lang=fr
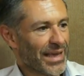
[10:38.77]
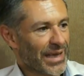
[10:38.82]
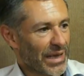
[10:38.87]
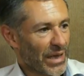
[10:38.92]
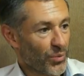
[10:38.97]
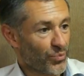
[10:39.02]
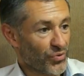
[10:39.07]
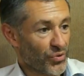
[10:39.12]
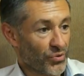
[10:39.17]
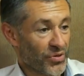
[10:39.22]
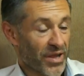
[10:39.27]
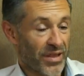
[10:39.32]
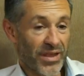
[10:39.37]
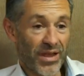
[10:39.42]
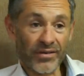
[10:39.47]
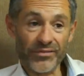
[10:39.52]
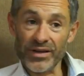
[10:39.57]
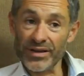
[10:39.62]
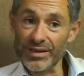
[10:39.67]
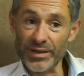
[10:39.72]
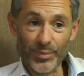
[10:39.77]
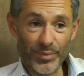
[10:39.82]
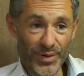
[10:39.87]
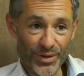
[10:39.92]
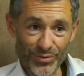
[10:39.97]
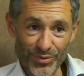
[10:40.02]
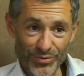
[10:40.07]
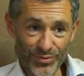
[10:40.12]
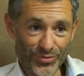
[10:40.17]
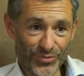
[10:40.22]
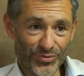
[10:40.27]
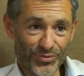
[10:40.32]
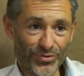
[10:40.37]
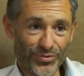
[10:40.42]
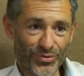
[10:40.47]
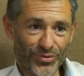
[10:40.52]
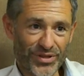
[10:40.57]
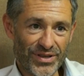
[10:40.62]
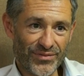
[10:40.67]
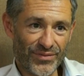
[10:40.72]
Et puis on a un nervac qui n'est pas connu du
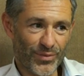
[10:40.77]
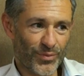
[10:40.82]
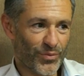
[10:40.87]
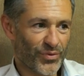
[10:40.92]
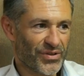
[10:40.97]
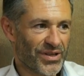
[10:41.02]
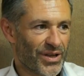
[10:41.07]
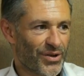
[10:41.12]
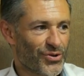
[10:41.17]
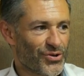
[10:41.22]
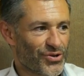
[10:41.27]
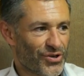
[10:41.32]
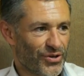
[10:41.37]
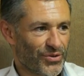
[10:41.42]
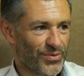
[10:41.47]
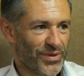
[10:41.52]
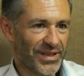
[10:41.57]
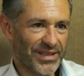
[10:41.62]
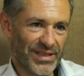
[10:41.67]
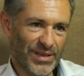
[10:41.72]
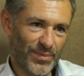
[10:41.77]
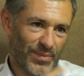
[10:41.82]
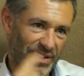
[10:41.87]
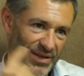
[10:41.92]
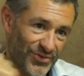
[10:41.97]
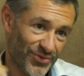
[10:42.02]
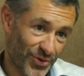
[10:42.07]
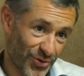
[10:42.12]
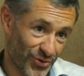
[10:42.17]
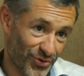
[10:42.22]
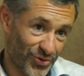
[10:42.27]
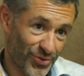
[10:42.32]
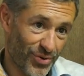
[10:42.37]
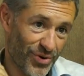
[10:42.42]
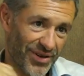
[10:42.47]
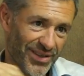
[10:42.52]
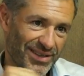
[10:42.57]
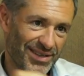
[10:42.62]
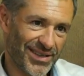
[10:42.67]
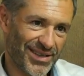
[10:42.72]
tout au niveau mondial aujourd'hui, qui passe dans le dos
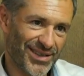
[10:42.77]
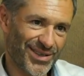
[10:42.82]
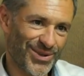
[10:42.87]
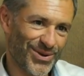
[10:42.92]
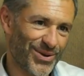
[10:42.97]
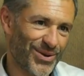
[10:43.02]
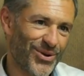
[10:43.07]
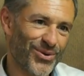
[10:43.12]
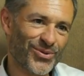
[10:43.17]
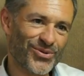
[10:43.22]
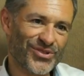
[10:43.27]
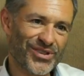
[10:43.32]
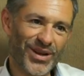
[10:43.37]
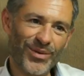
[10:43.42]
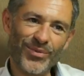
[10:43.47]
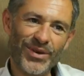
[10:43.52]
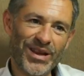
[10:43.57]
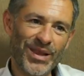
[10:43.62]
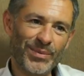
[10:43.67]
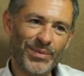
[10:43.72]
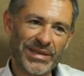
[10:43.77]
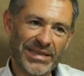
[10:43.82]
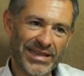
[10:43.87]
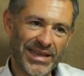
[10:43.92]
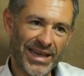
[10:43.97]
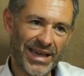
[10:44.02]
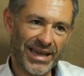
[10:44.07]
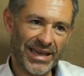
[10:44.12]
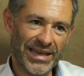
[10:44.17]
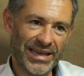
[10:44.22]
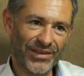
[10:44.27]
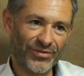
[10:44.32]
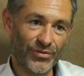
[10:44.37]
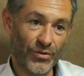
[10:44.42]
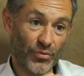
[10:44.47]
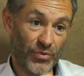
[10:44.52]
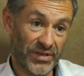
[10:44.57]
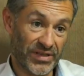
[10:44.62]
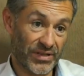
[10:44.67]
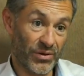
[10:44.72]
et qui euh, longe la moelle épinière. Et
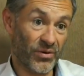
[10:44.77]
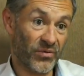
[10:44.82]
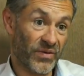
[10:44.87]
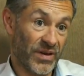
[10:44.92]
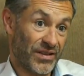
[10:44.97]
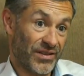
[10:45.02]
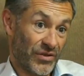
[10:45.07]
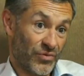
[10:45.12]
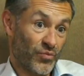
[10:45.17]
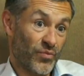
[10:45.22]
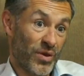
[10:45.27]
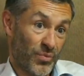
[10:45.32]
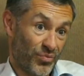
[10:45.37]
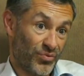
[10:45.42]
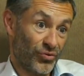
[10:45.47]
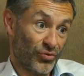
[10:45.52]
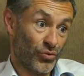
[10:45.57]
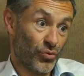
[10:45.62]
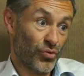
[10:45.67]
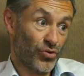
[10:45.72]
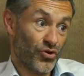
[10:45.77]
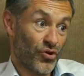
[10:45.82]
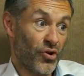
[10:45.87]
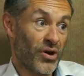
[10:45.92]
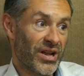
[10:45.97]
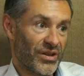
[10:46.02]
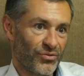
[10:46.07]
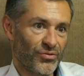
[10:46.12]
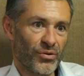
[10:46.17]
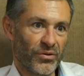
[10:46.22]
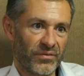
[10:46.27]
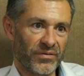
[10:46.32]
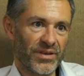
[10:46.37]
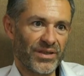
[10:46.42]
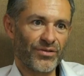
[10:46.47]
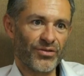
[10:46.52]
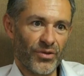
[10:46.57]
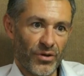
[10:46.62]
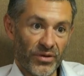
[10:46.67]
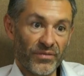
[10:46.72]
celui-ci, en fait, il nous met plutôt dans la survie,
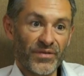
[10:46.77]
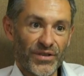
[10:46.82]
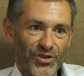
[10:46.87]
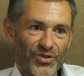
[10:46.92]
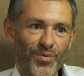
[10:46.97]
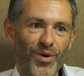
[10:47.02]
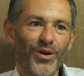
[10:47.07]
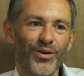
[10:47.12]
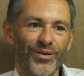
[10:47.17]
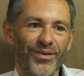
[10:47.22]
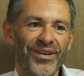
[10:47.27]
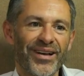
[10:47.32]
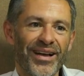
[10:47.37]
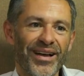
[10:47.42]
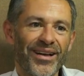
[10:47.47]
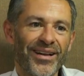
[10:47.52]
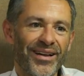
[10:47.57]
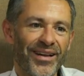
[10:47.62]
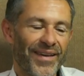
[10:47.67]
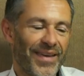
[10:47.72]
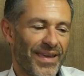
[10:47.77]
dans le figement. Hein.